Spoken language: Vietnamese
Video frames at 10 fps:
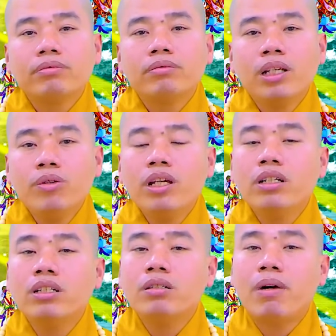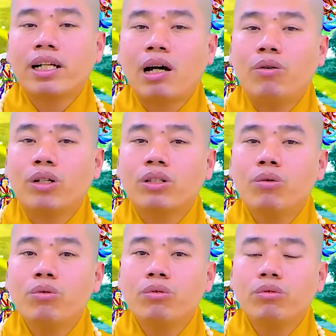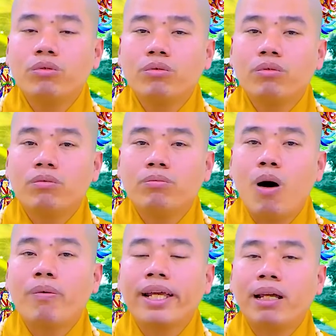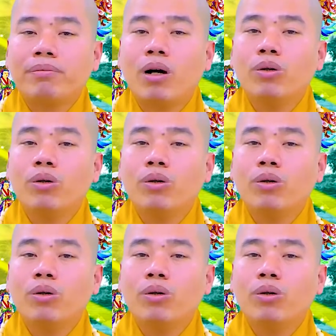nếu như ban đầu họ tu một hai năm đầu